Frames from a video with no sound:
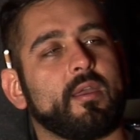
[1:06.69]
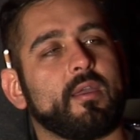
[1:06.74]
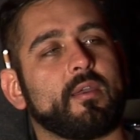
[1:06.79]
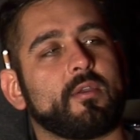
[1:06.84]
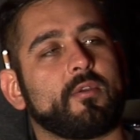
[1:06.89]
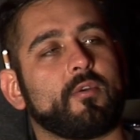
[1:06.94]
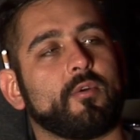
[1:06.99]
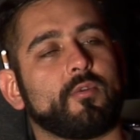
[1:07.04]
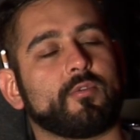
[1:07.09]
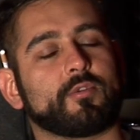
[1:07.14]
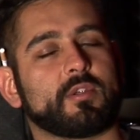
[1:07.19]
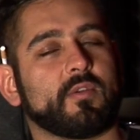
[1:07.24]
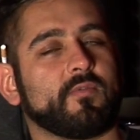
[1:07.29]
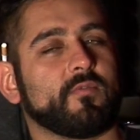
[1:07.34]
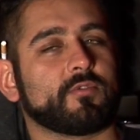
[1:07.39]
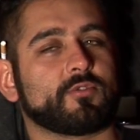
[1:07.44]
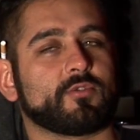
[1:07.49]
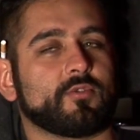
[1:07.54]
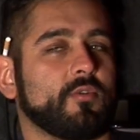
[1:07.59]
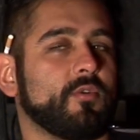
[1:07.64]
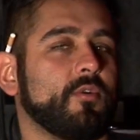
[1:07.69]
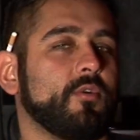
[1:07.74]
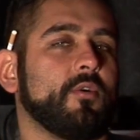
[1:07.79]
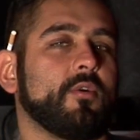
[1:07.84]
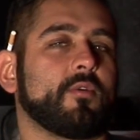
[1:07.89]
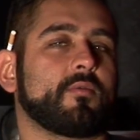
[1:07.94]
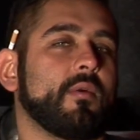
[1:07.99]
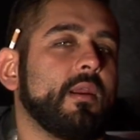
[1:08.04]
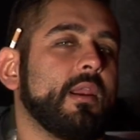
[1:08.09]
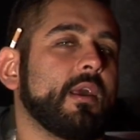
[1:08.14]
e conoscevo solo
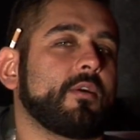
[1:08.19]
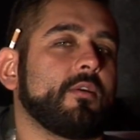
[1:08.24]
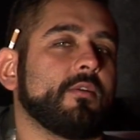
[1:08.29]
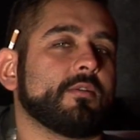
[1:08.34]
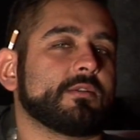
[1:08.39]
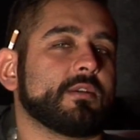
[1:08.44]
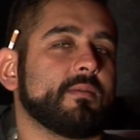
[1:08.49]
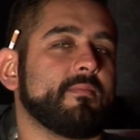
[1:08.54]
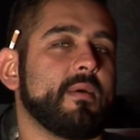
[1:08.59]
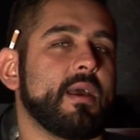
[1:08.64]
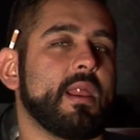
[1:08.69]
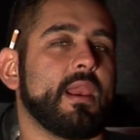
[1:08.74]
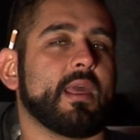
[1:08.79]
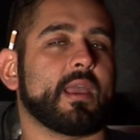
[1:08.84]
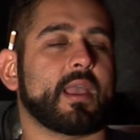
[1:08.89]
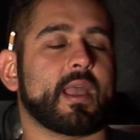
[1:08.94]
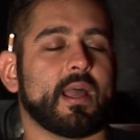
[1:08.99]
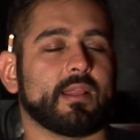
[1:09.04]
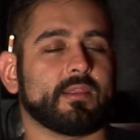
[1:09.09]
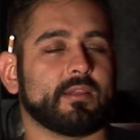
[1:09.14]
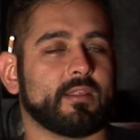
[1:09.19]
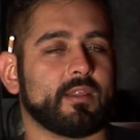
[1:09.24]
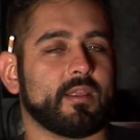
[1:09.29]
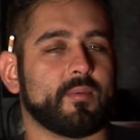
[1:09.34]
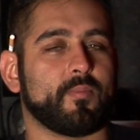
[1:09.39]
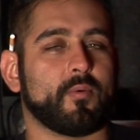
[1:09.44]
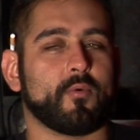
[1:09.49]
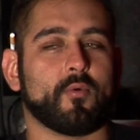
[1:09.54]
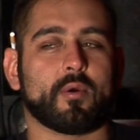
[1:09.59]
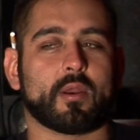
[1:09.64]
quelle cose belle, candide
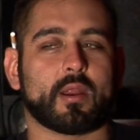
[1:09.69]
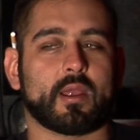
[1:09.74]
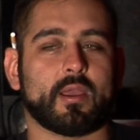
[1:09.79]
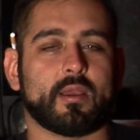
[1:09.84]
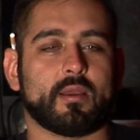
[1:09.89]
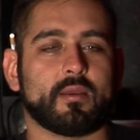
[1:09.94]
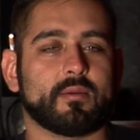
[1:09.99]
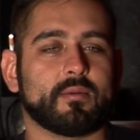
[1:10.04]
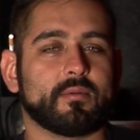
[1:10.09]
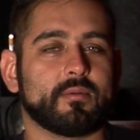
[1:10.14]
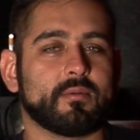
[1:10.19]
pure,